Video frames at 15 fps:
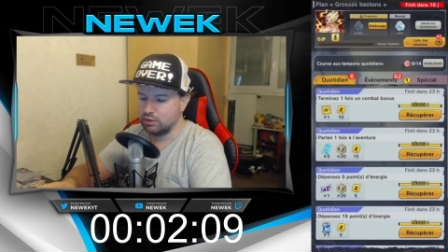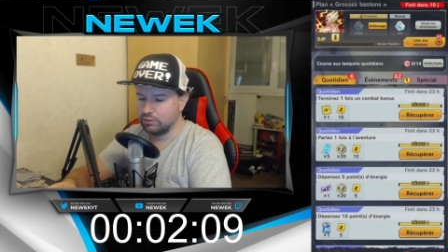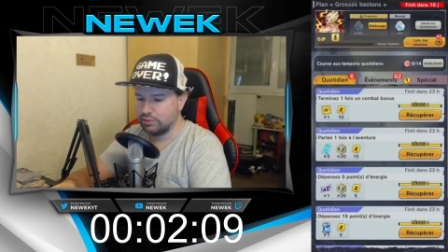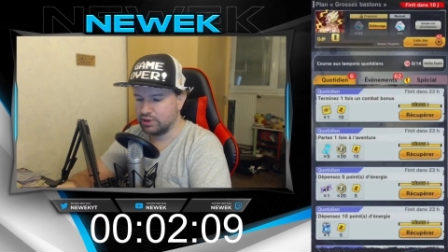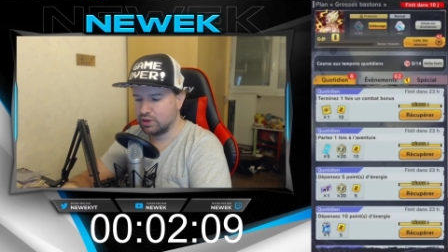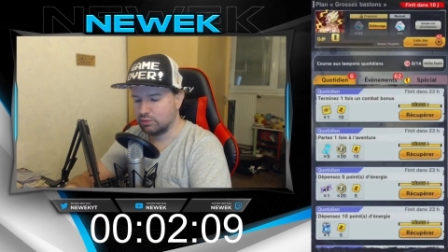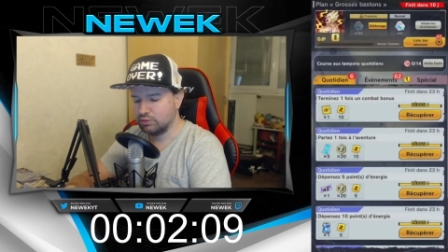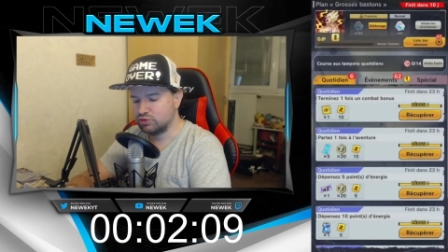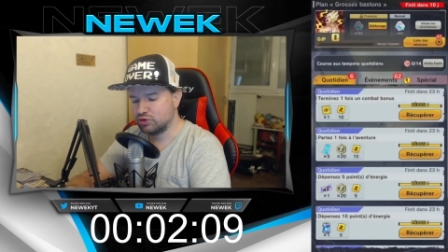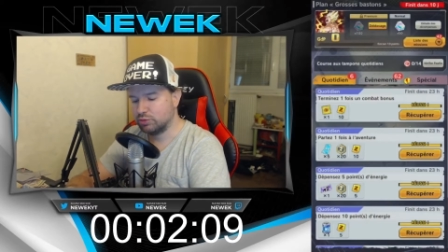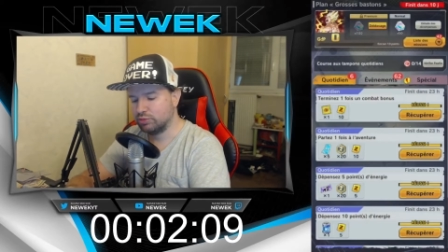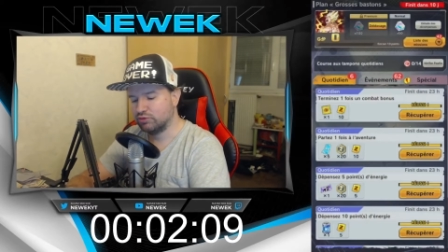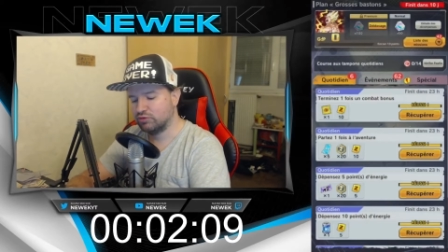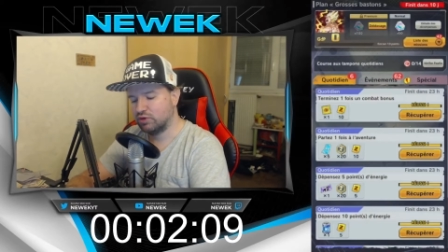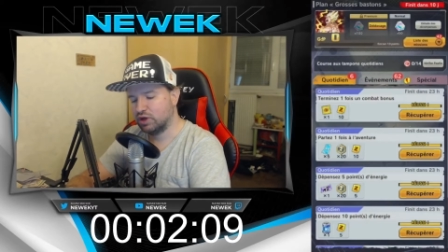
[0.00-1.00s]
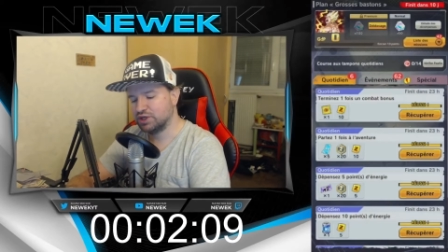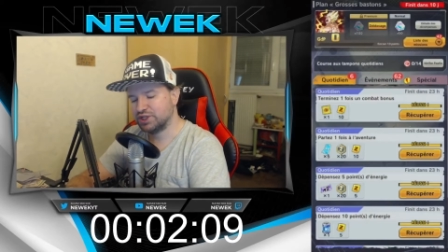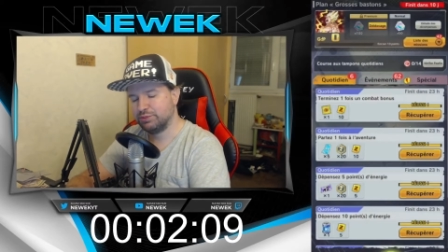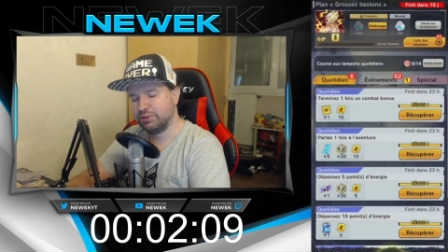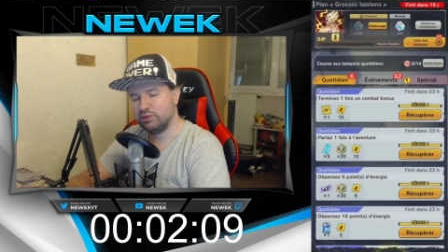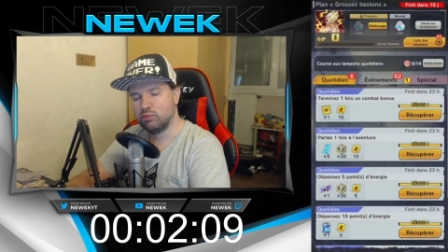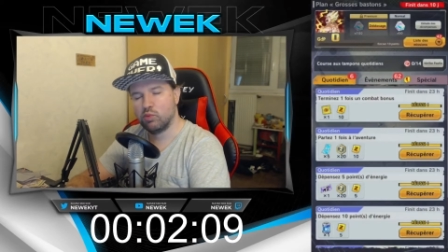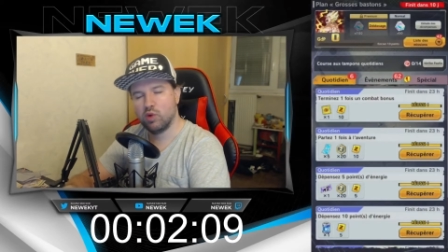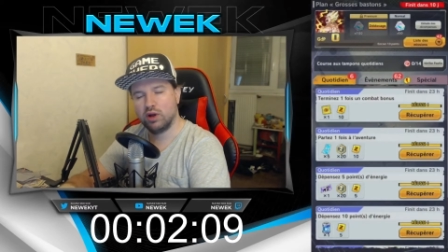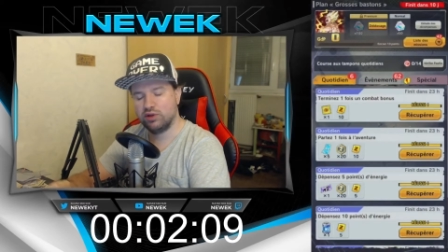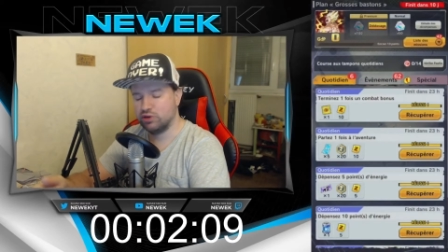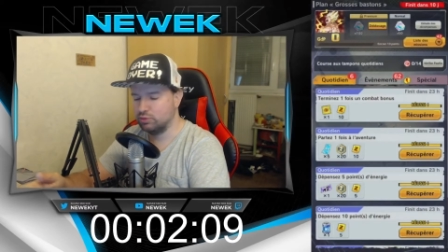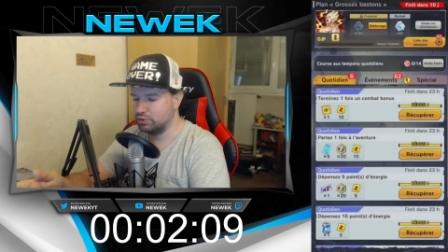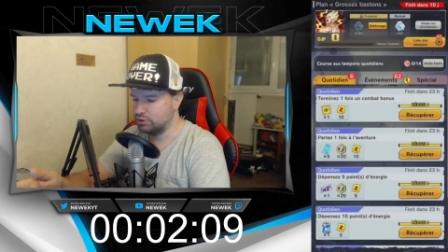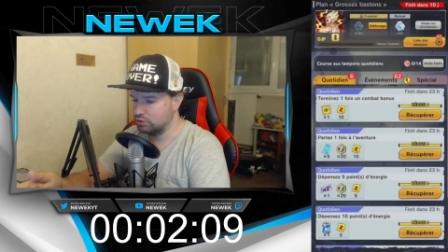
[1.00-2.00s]
Mais comme tu as pu le voir, j'ai mis moins de
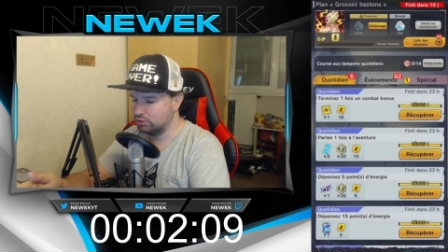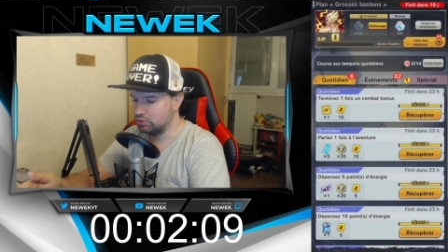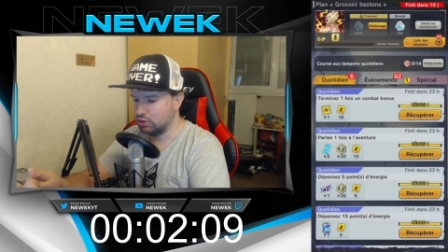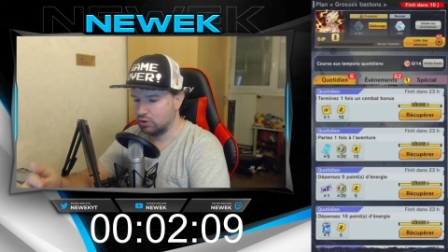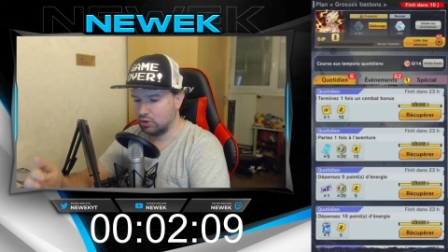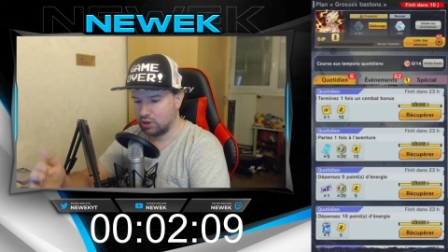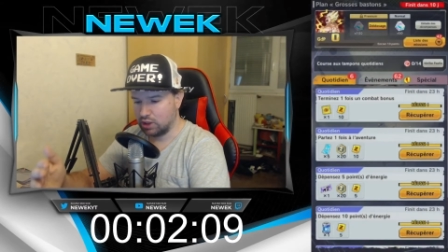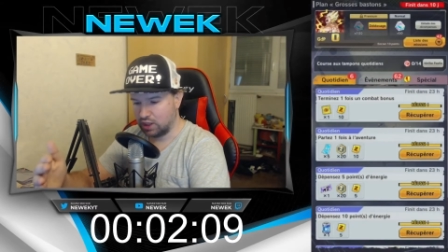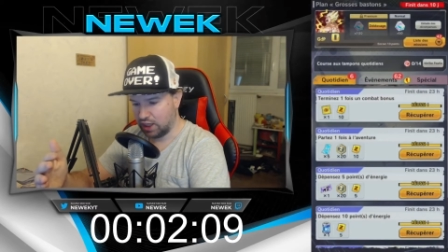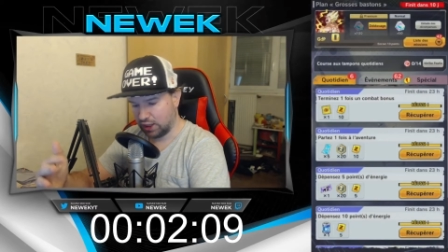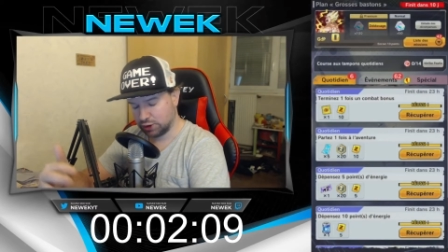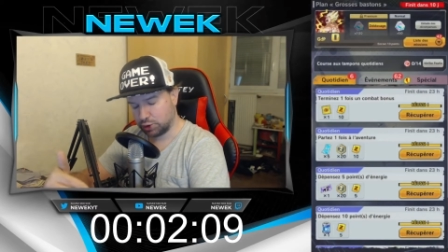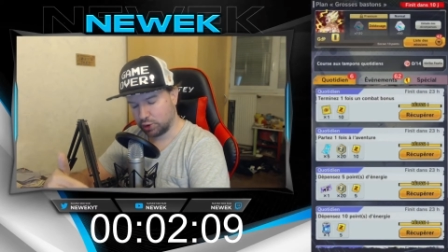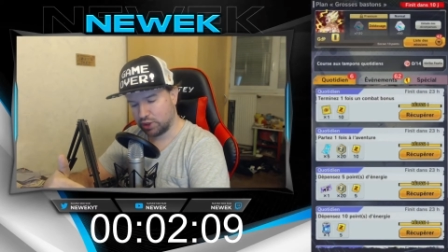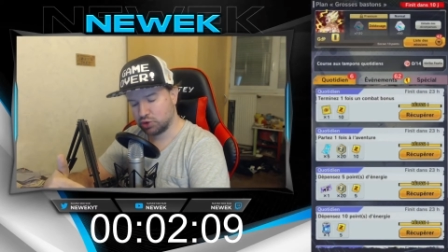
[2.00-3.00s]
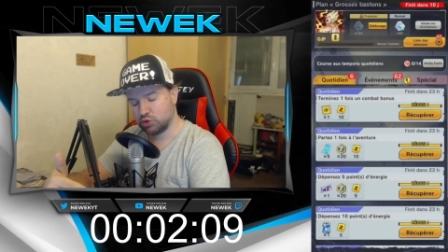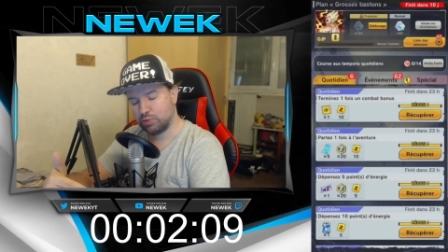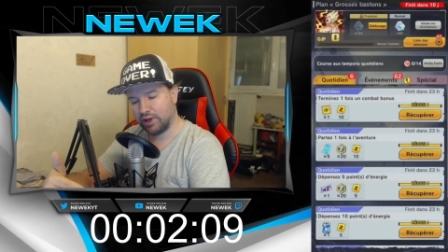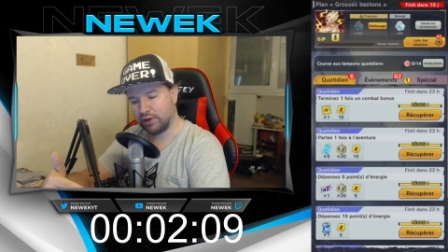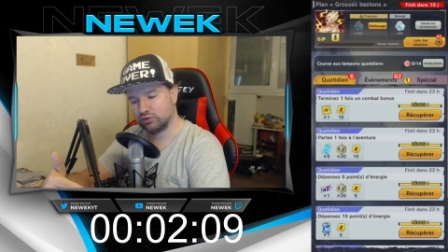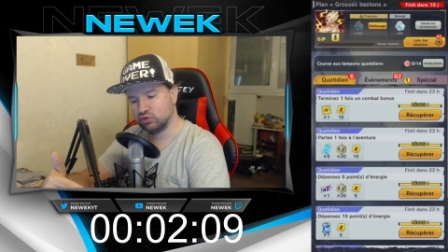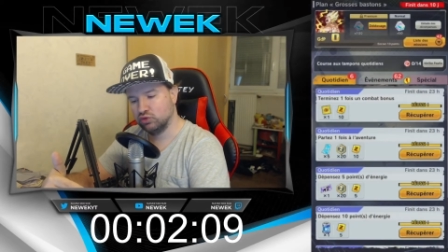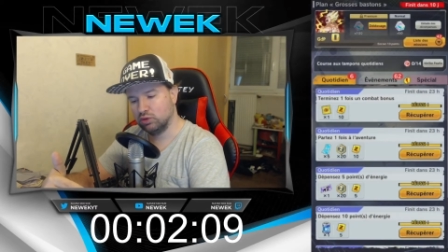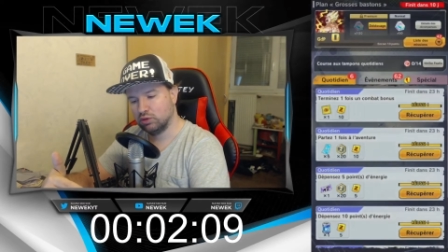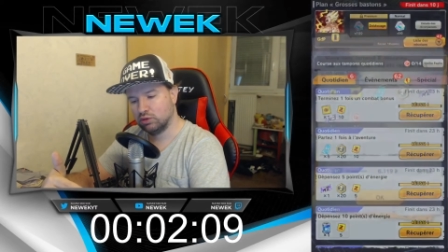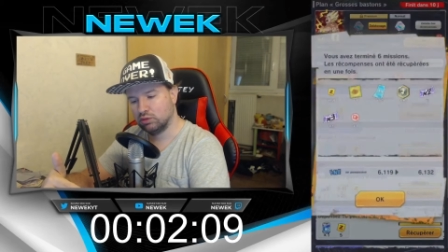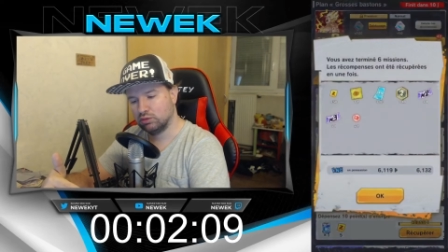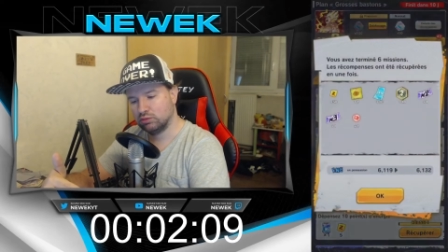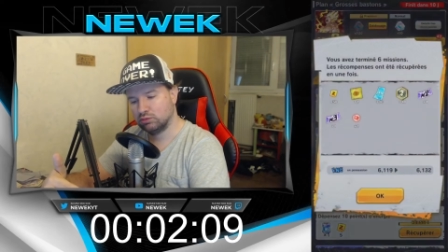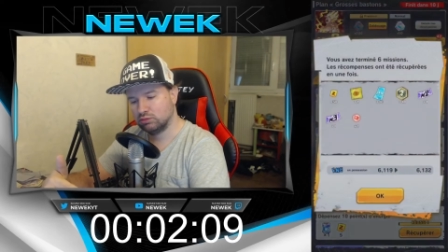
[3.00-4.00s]
deux minutes. Là, je récupère tout.
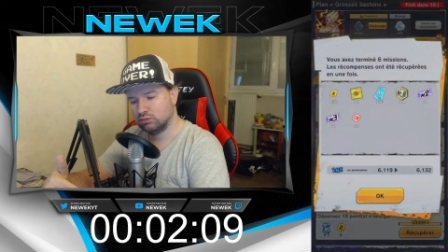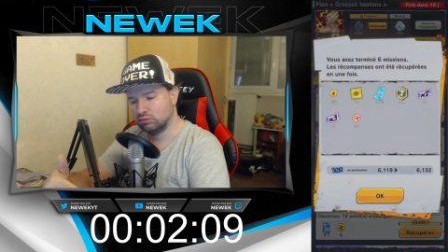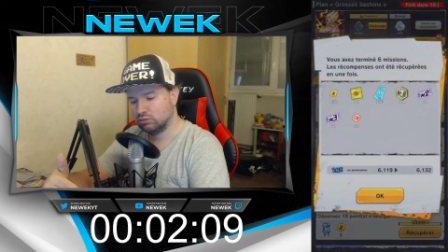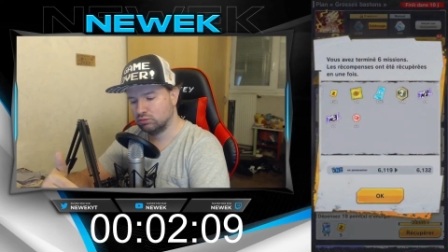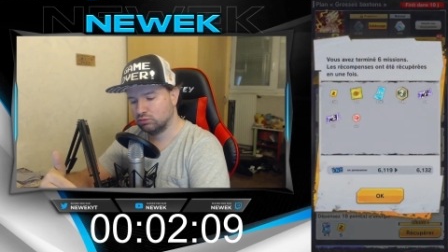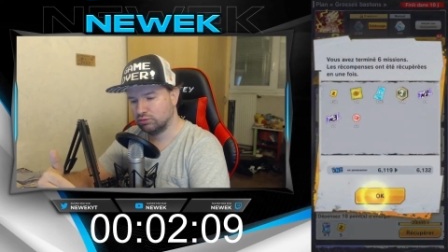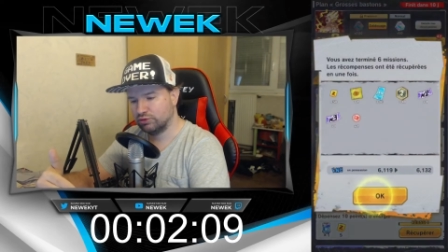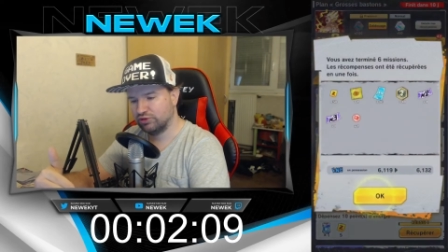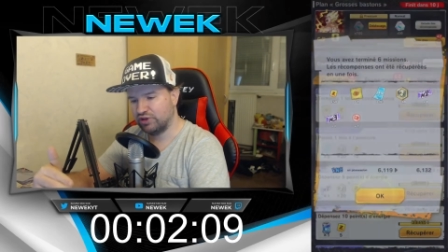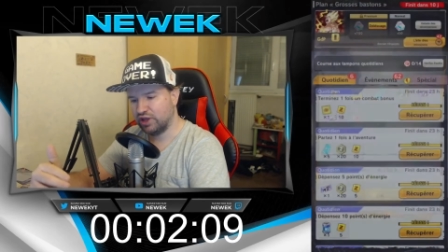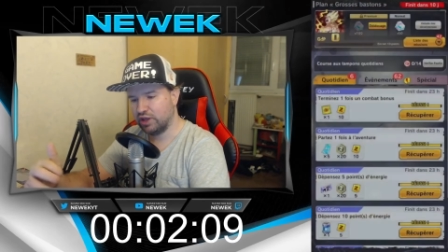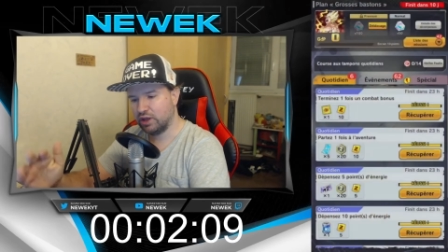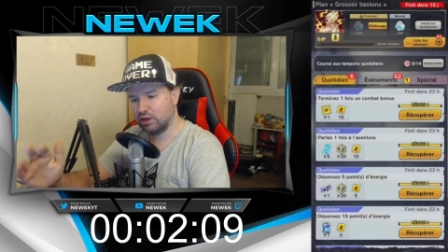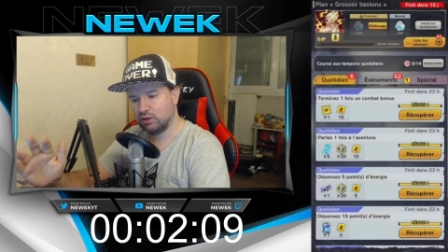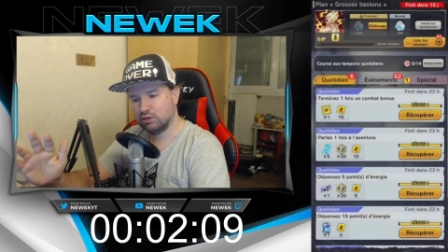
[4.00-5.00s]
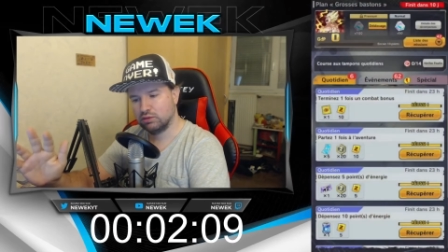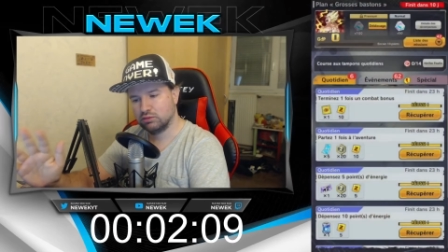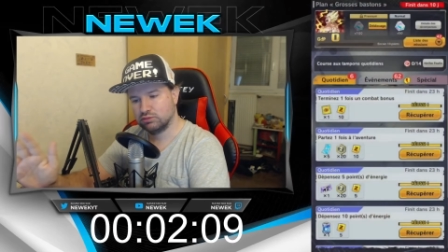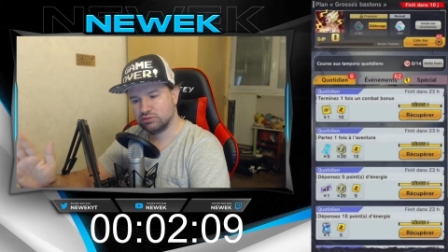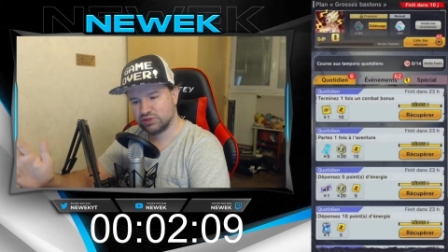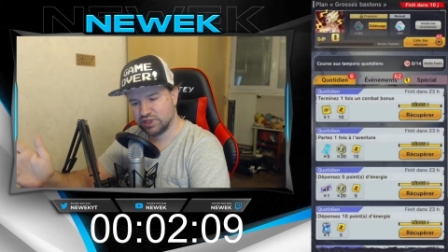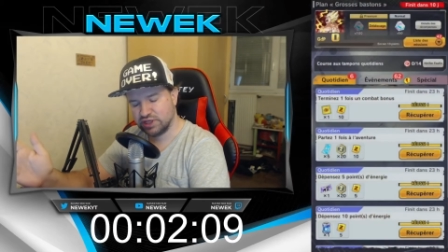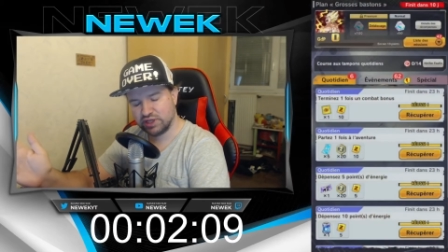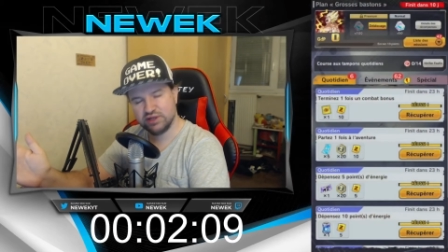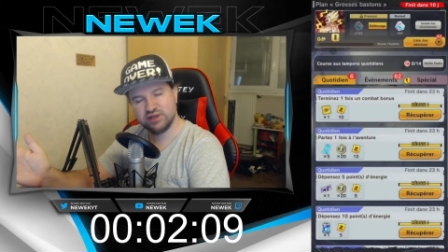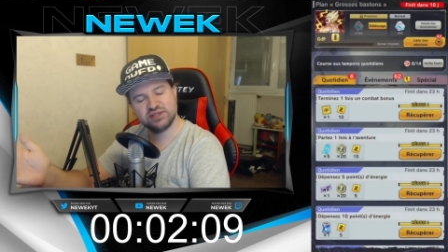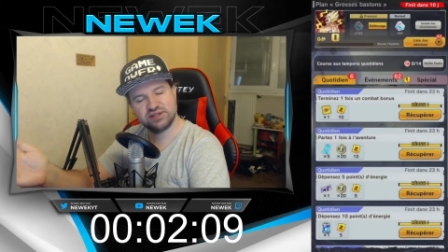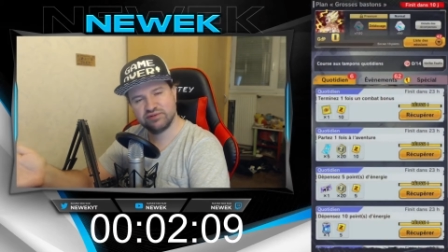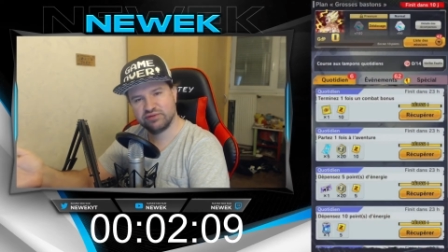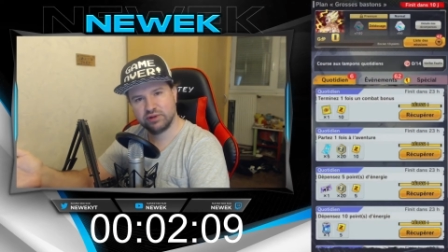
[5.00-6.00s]
Ça y est, ça y est,
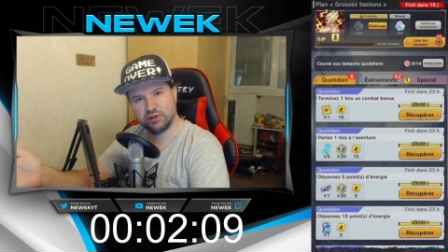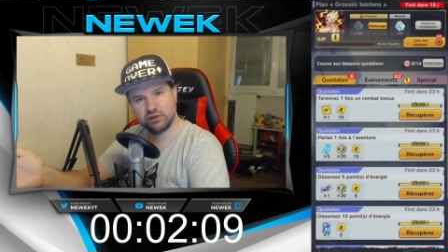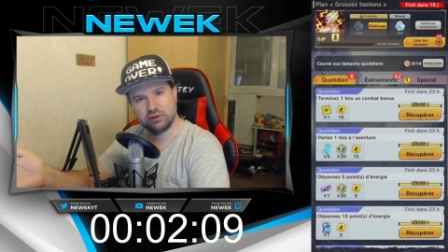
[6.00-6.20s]
c'est fait.